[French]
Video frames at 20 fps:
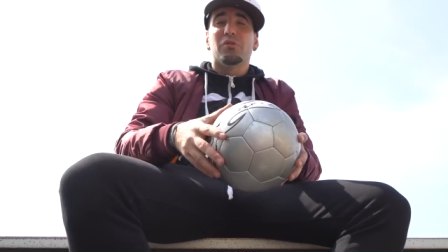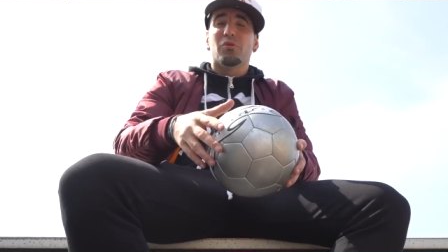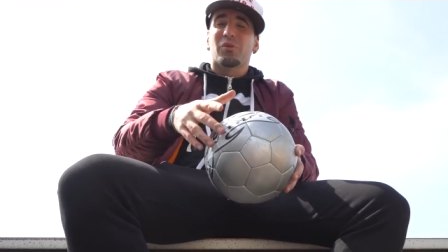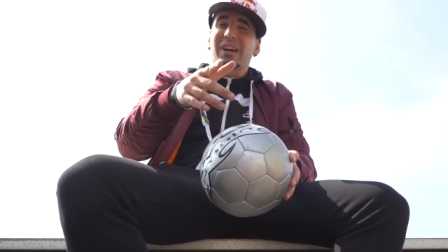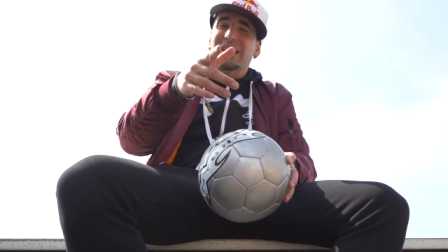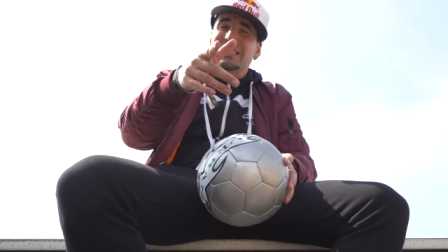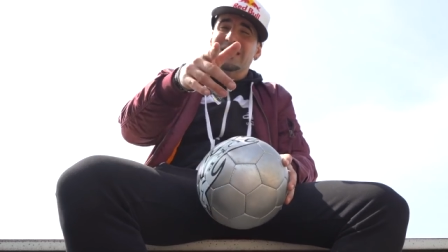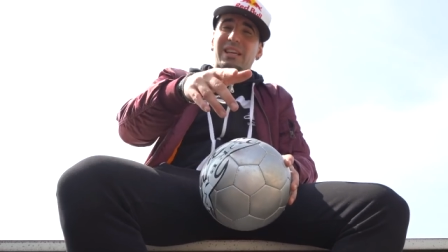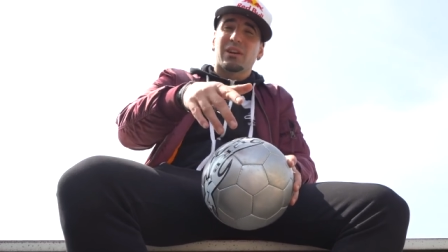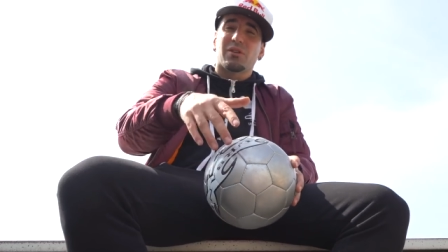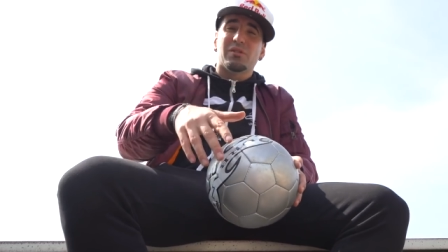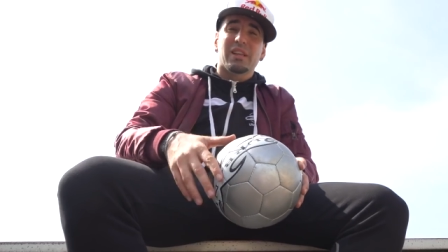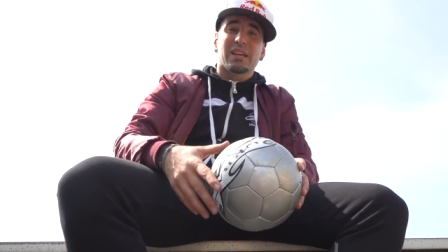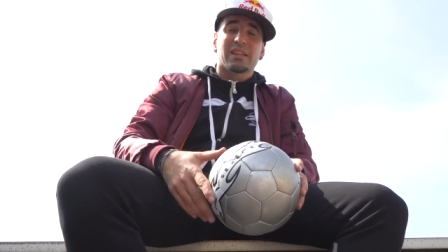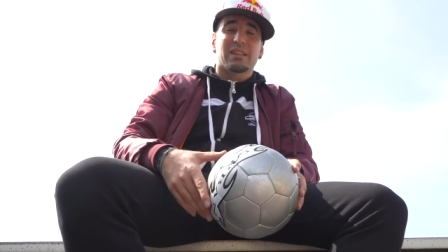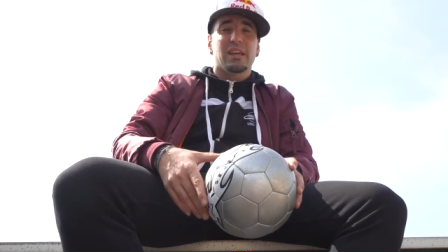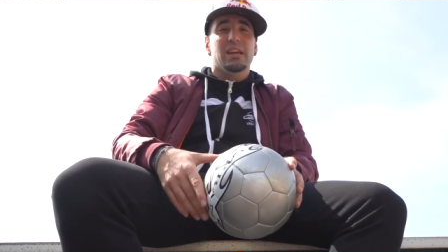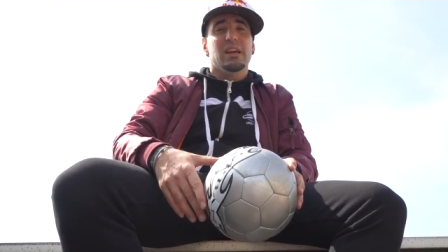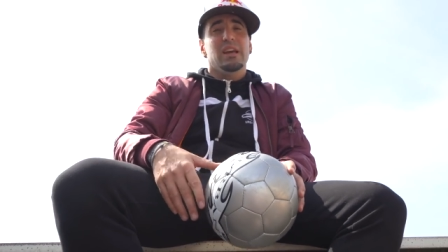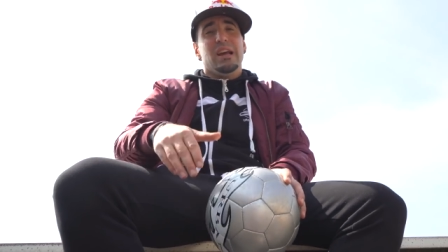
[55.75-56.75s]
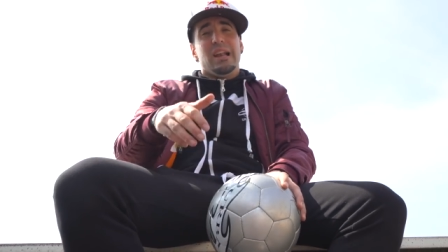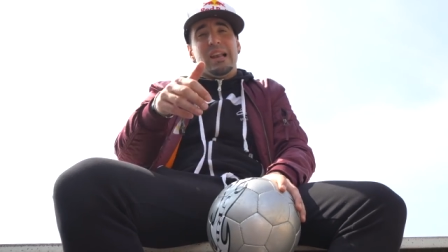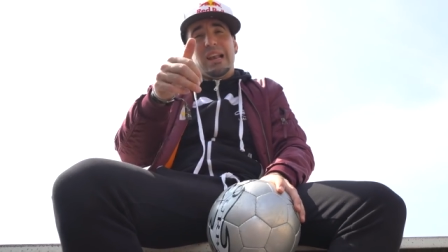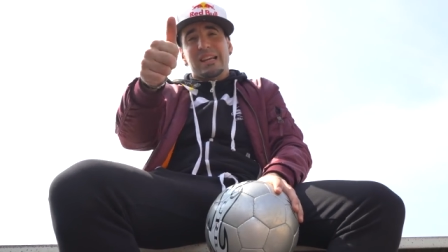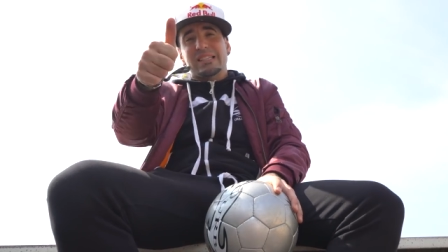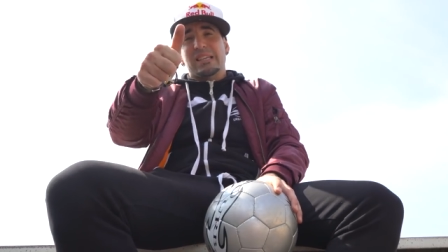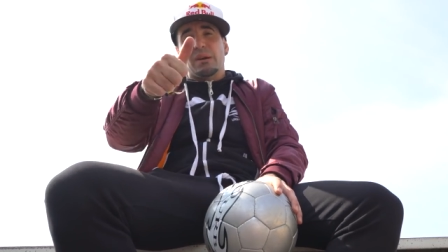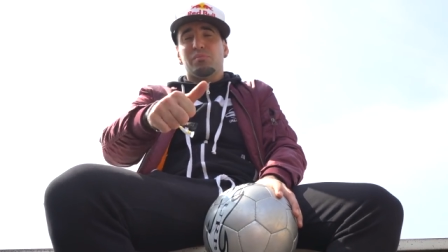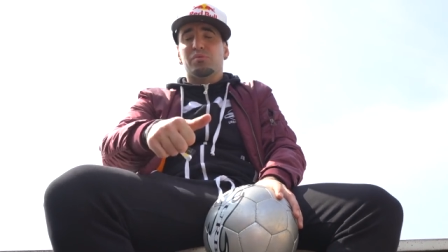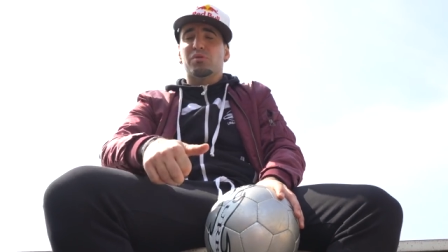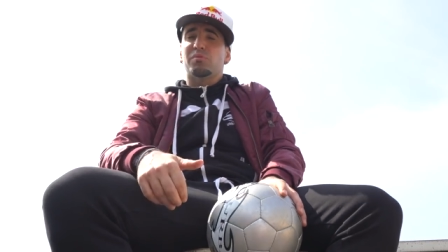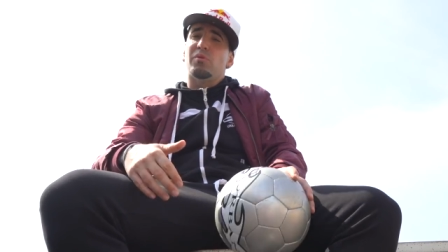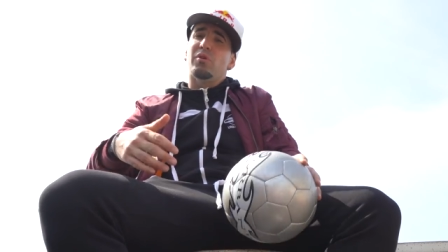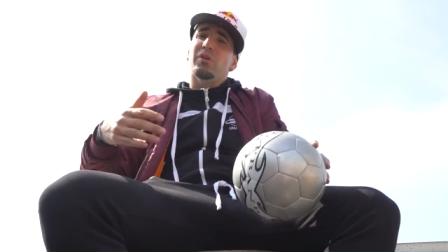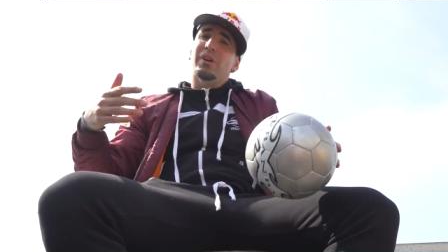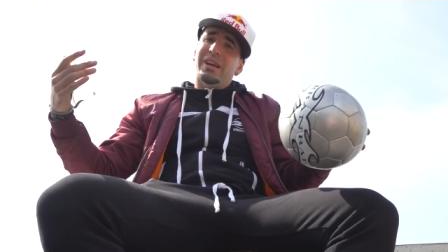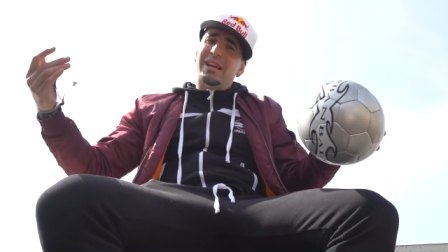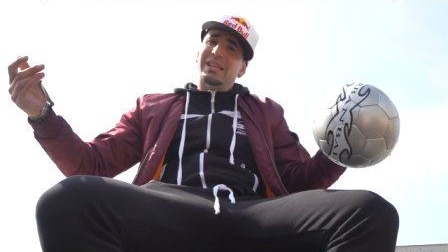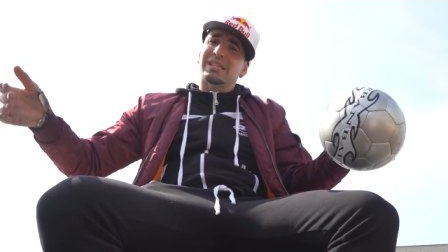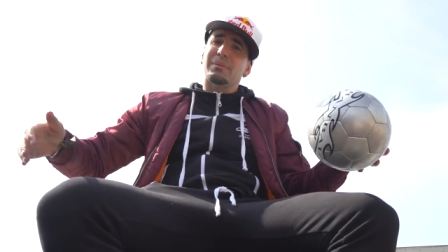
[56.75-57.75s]
donc restez connectés lâche un pouce bleu
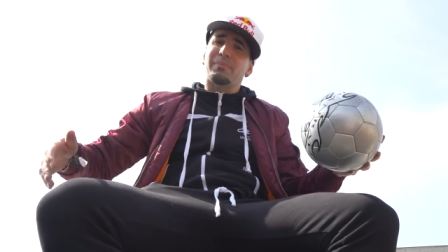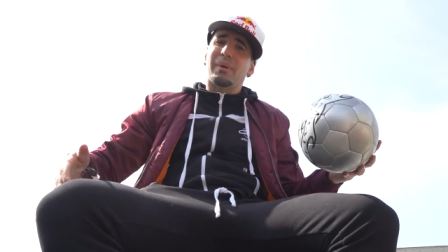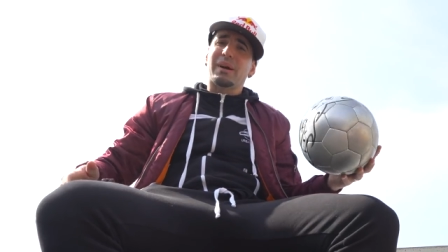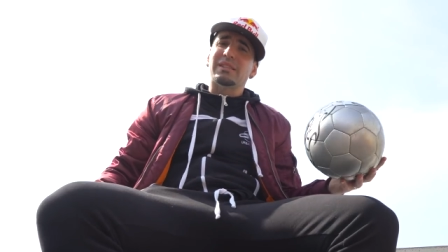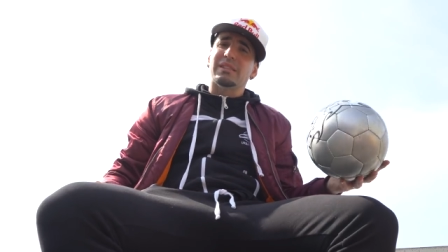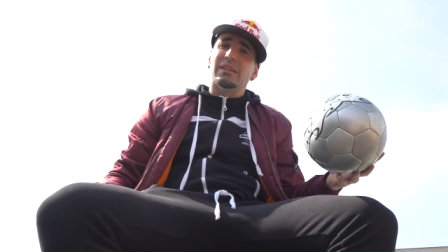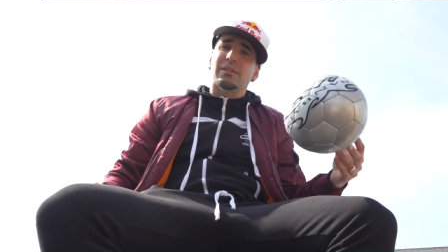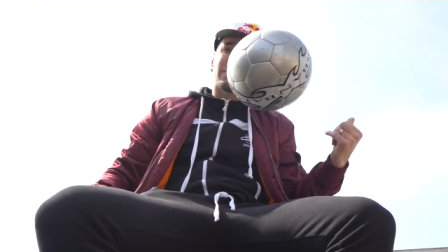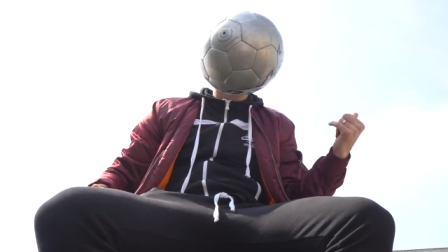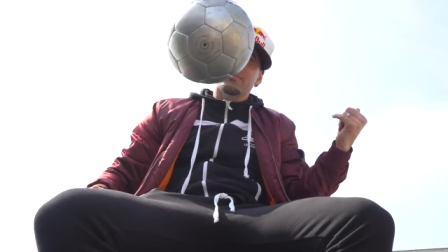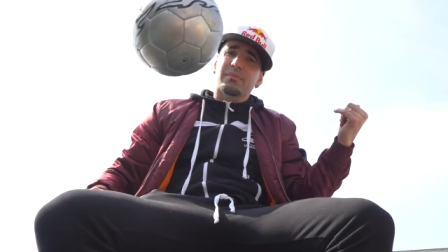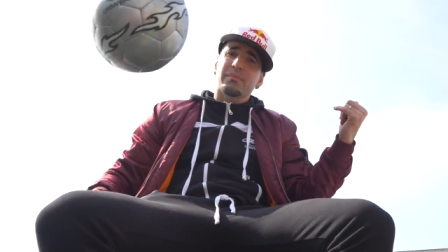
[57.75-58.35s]
et c'est parti